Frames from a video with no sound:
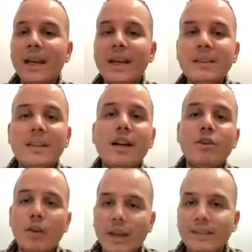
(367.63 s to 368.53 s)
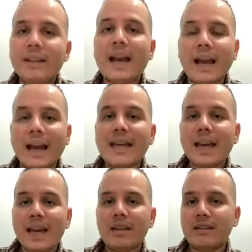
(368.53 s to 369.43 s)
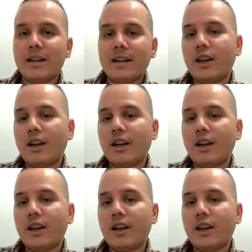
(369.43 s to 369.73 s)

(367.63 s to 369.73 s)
entre lo que es la calle ancha,